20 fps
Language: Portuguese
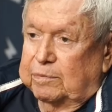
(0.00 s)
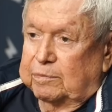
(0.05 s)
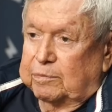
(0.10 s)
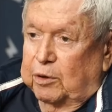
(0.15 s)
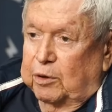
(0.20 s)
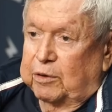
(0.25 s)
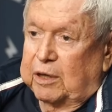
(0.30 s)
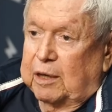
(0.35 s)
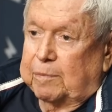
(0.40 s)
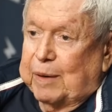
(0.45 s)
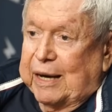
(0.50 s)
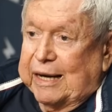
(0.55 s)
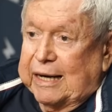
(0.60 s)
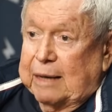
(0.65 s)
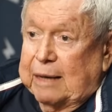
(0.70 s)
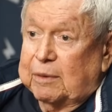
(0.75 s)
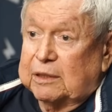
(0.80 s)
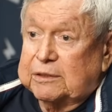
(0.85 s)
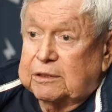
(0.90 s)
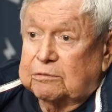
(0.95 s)
eu ia parar,
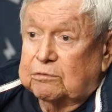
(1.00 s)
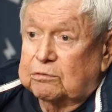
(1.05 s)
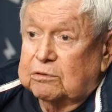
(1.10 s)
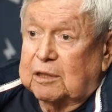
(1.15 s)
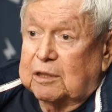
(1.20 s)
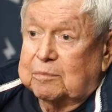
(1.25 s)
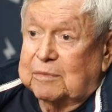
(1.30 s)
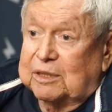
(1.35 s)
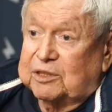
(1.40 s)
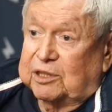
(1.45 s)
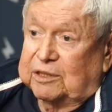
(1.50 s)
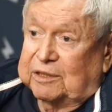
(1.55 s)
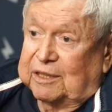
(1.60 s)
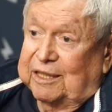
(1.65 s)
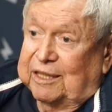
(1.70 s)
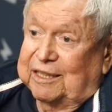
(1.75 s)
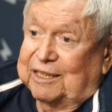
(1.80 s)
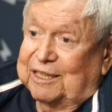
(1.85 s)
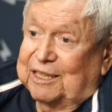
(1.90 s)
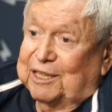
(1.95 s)
mas eu nunca
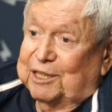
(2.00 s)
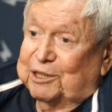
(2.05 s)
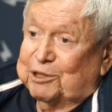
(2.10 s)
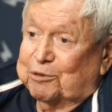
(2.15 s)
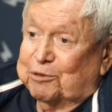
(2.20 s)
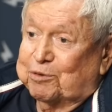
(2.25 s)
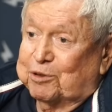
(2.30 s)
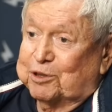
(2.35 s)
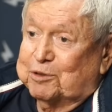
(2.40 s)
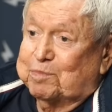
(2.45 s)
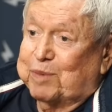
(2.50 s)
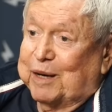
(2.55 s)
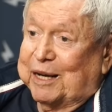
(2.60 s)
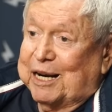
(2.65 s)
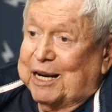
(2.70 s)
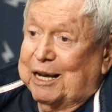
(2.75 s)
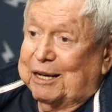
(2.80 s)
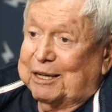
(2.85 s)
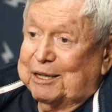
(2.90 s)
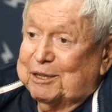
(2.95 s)
imaginei que eu fosse
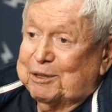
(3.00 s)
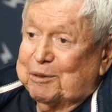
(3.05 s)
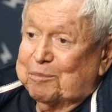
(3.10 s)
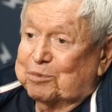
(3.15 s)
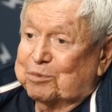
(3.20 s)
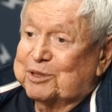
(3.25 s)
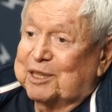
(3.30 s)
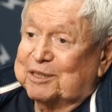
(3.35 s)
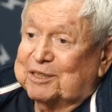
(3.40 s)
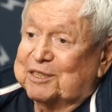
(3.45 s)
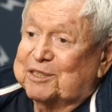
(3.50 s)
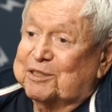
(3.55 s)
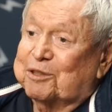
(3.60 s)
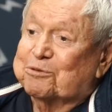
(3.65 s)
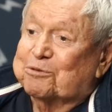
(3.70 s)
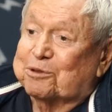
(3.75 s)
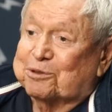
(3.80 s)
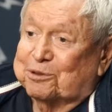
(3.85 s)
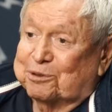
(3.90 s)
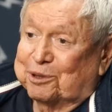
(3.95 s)
parar por decisão
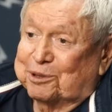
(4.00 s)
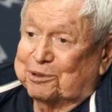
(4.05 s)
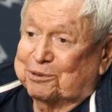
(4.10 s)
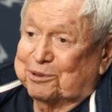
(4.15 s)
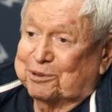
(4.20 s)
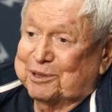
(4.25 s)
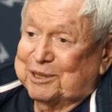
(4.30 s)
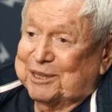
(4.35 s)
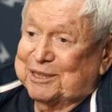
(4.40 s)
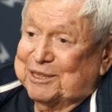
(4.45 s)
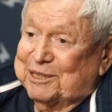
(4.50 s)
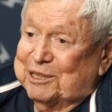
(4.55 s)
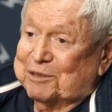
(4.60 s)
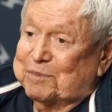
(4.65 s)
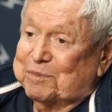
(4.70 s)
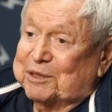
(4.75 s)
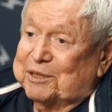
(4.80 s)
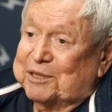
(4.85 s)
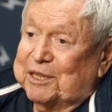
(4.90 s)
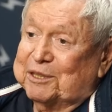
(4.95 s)
dos outros eu
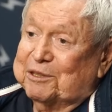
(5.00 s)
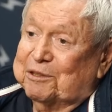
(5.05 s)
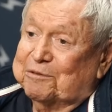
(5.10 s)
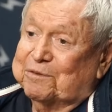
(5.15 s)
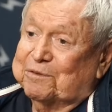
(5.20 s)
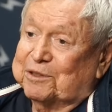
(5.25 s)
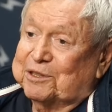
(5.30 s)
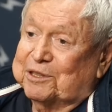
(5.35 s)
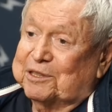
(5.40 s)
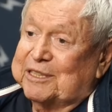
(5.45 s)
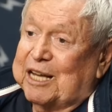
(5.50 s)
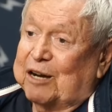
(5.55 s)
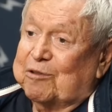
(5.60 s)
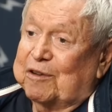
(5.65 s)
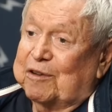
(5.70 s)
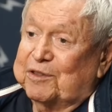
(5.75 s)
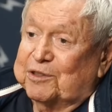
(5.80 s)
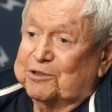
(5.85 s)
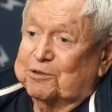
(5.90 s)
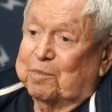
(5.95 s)
pensei que eu fosse dar o
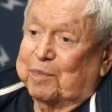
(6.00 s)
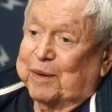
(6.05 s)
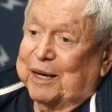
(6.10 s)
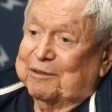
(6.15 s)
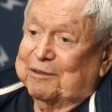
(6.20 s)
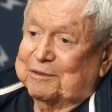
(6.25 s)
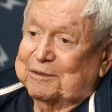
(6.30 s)
aviso ah, Você tem na